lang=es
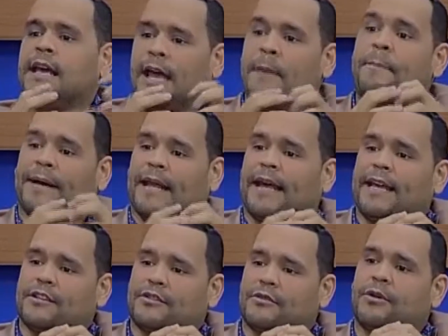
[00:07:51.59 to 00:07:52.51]
es para
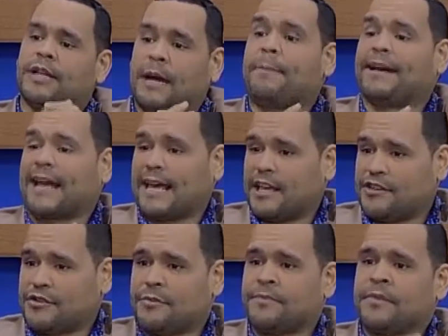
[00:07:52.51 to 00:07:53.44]
eso, o era para
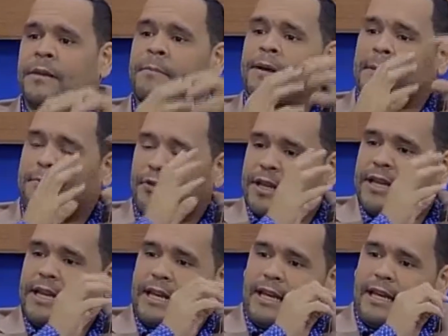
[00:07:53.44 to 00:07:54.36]
ello, para
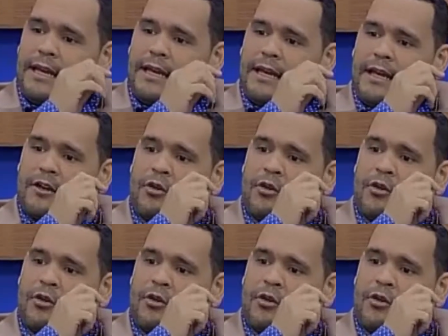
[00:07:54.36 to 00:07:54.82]
poder eh,